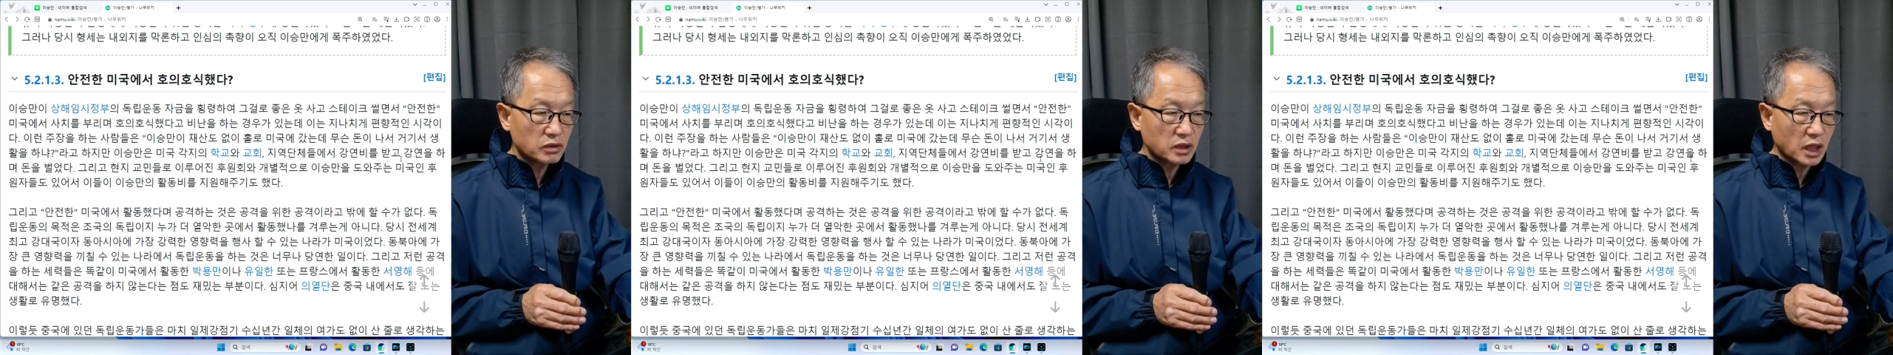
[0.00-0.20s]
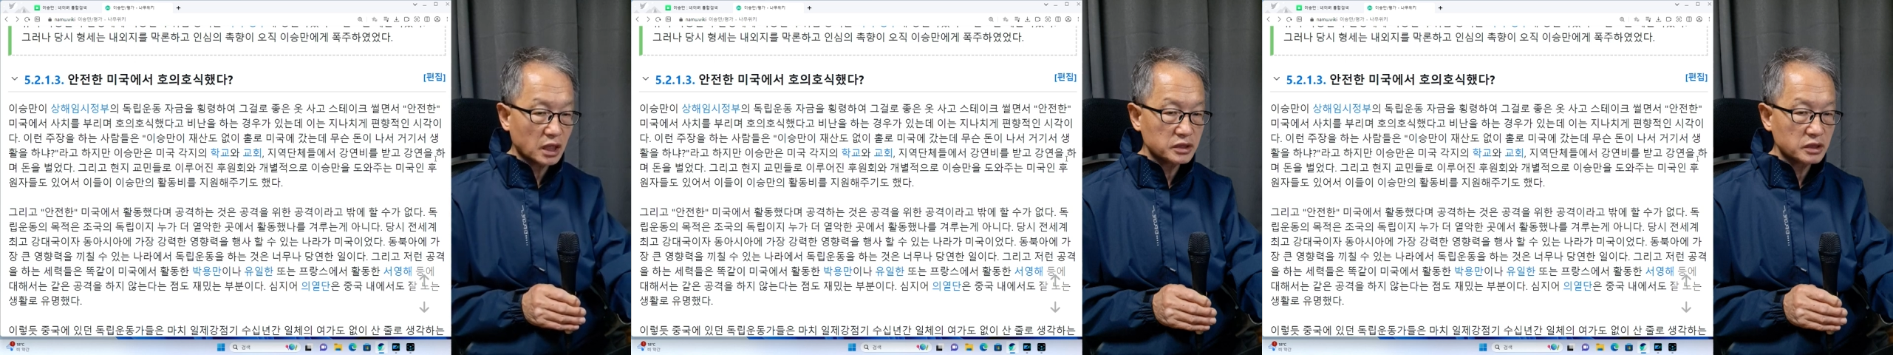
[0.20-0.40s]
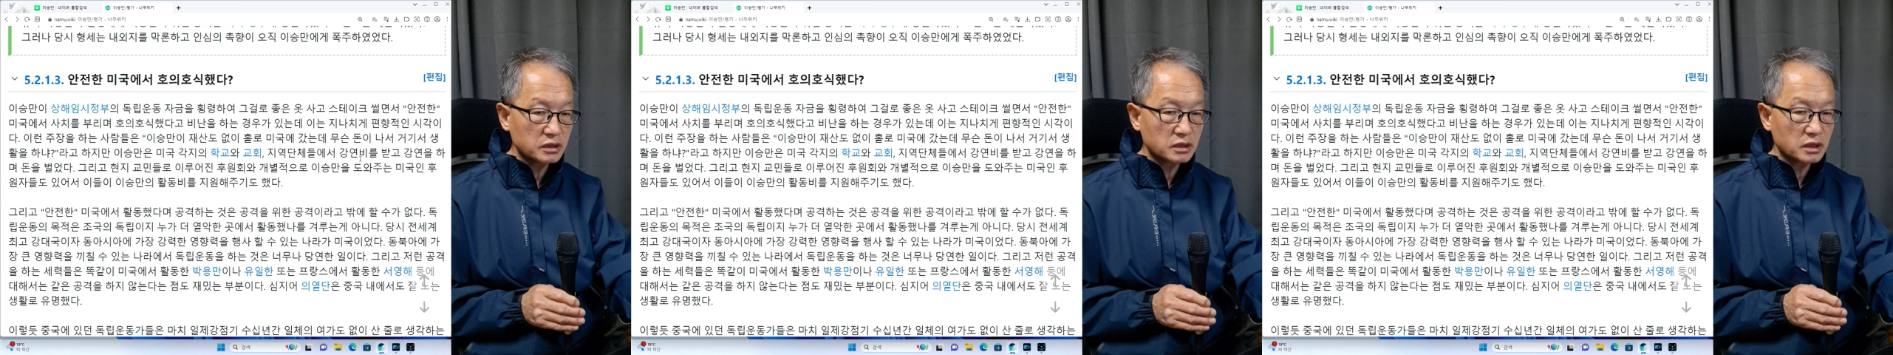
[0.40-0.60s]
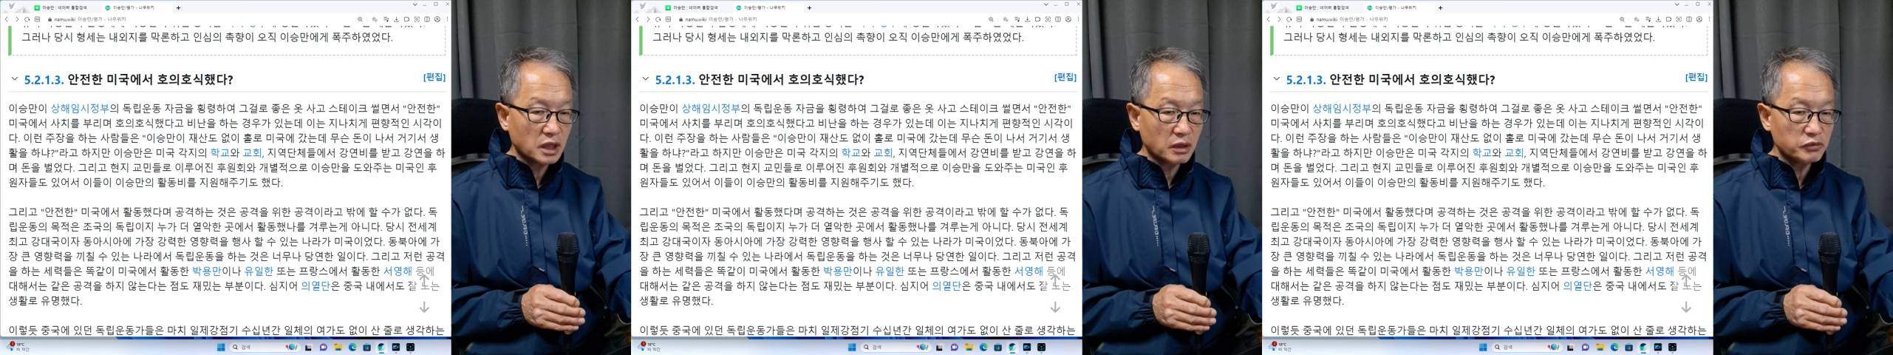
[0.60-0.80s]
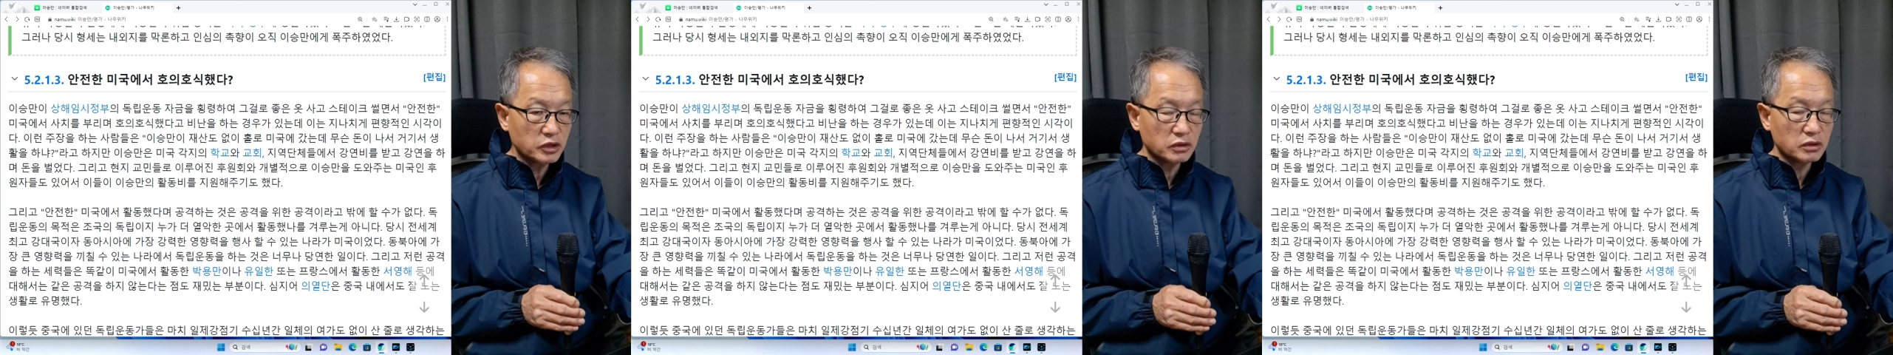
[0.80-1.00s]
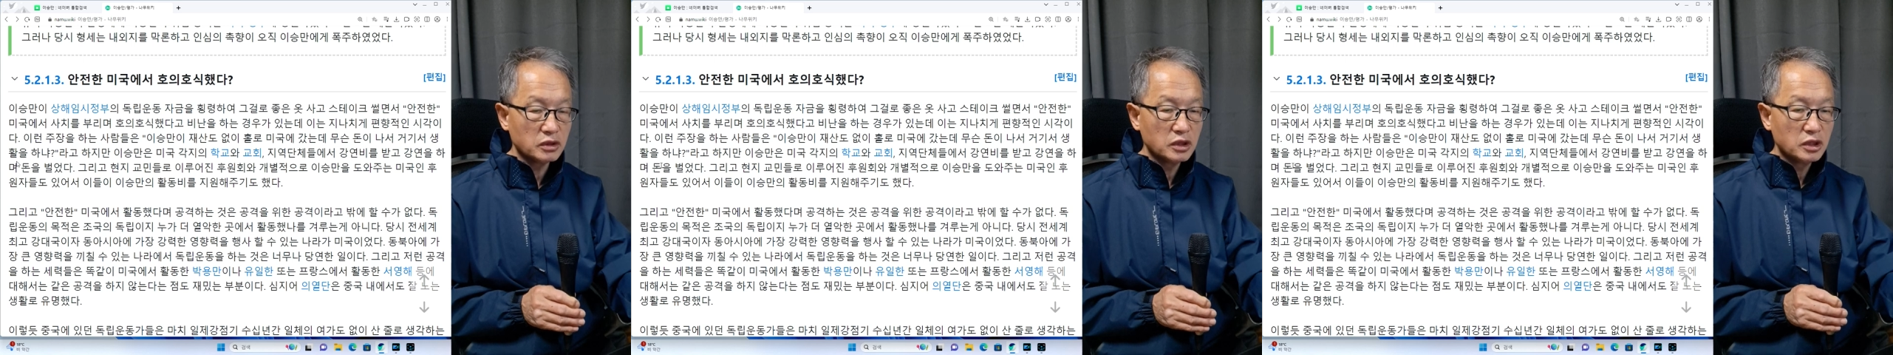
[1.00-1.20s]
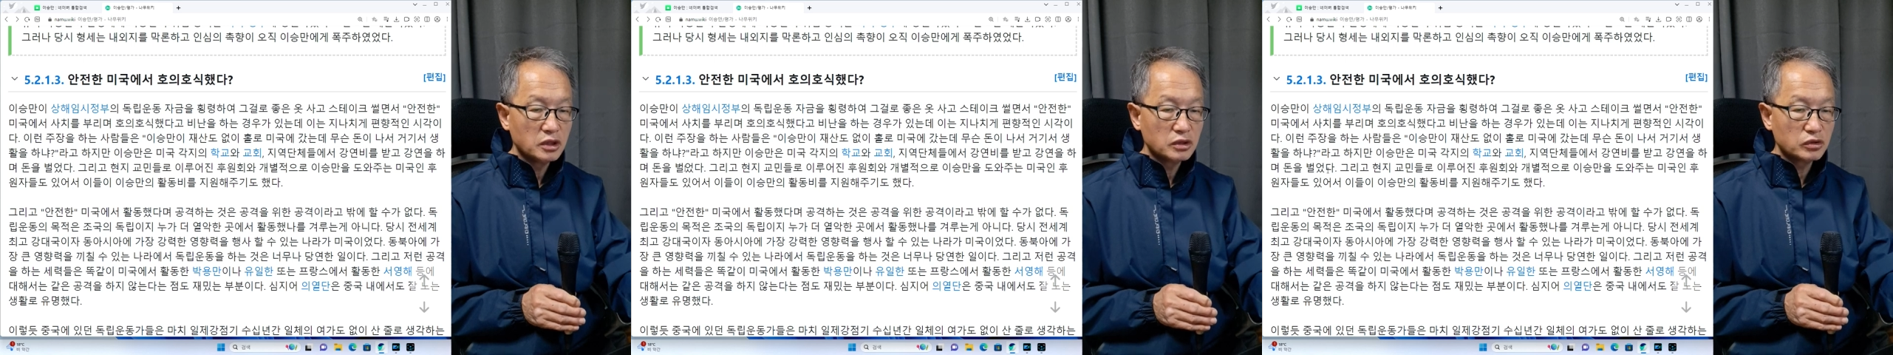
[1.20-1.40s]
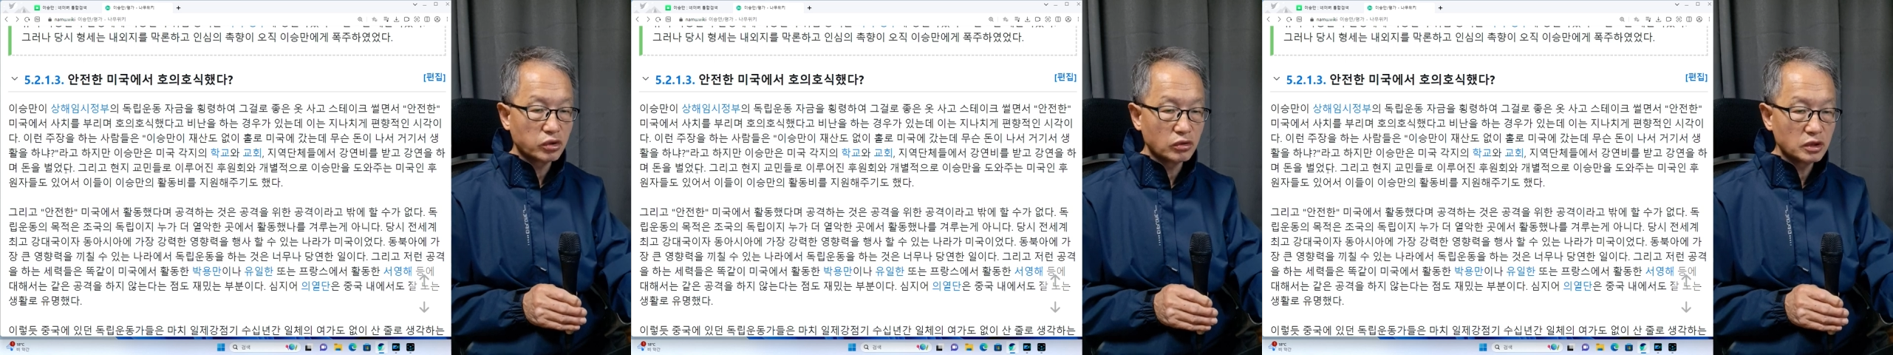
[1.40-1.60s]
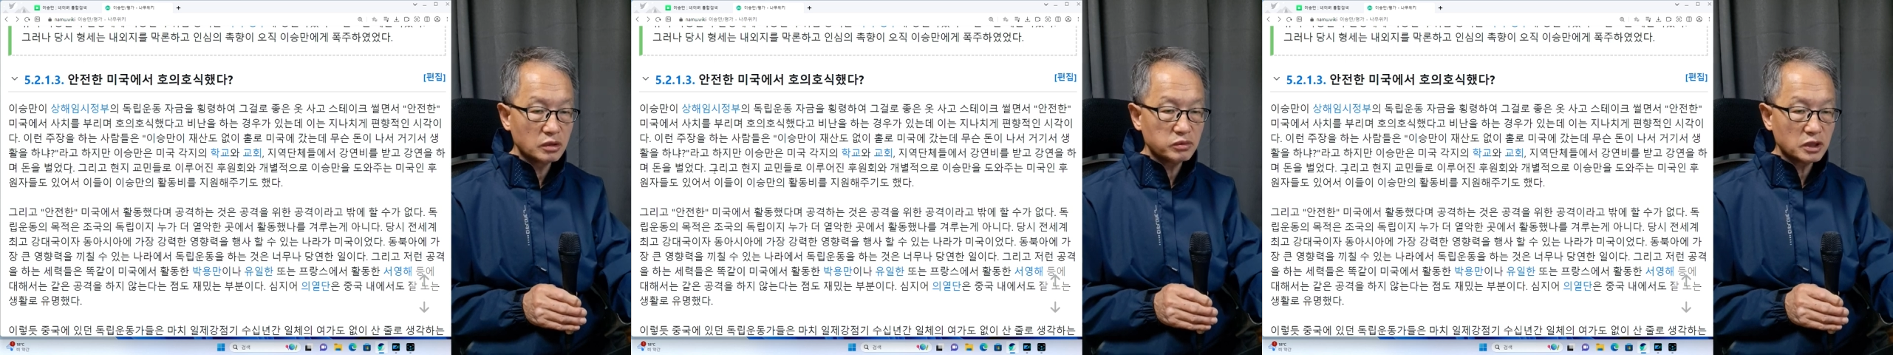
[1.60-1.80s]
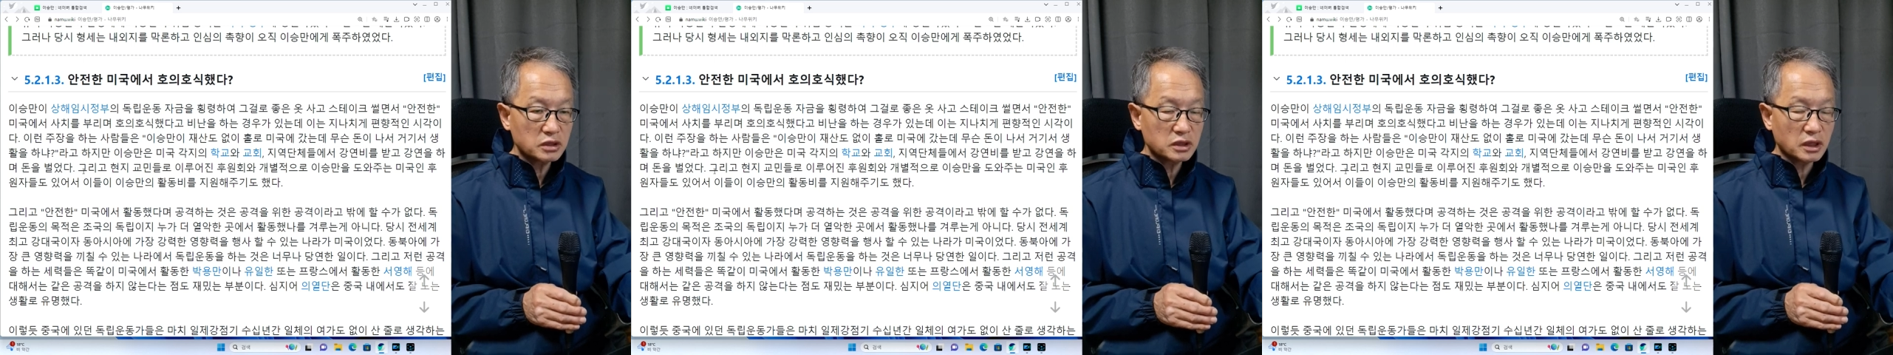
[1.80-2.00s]
강연을 하며 돈을
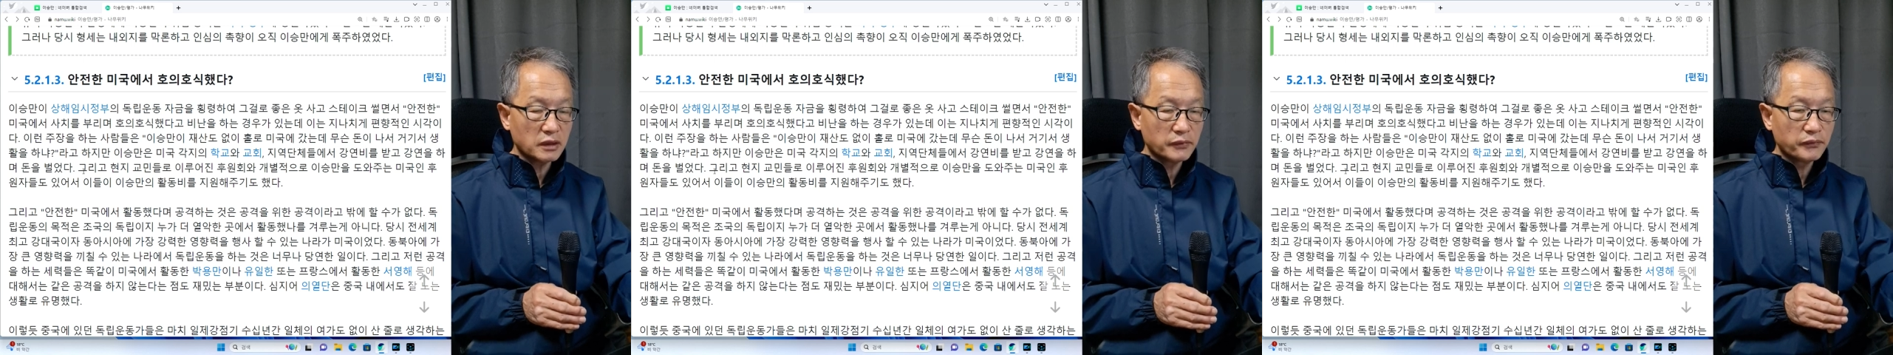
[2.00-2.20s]
벌었다.